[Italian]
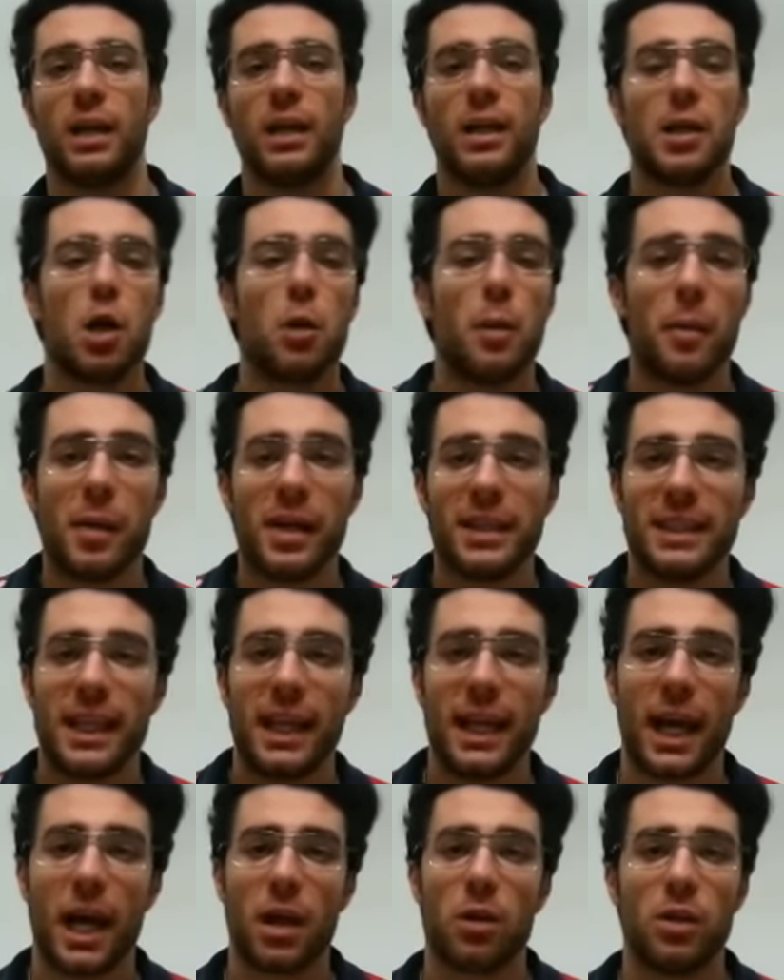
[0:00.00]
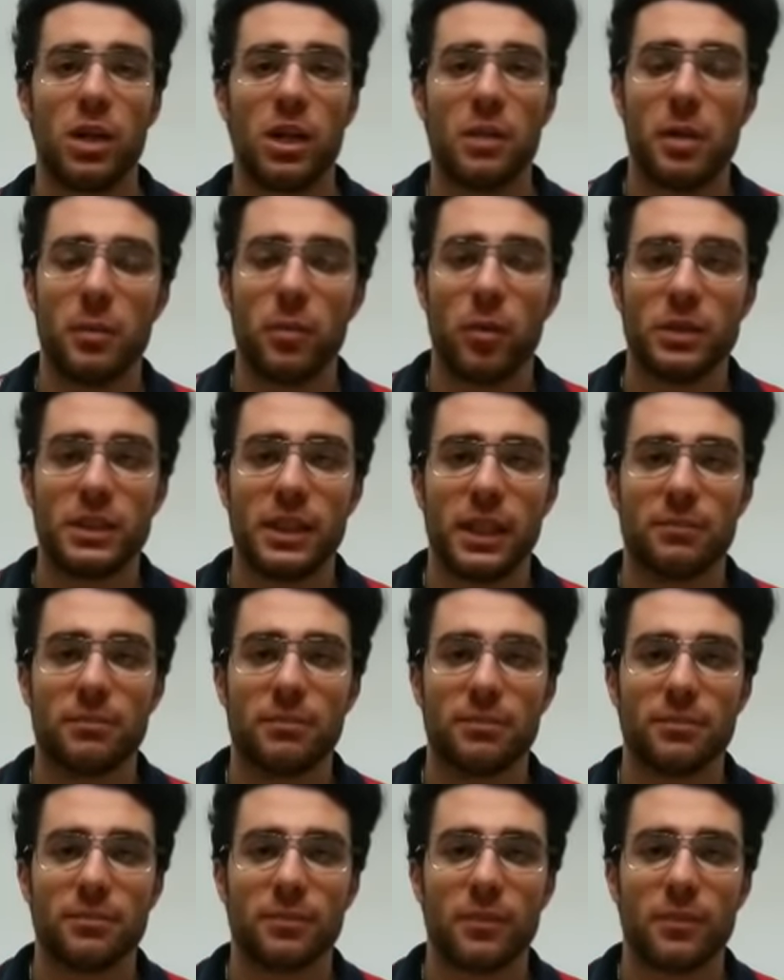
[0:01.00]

Come mai ci regalano le mimose?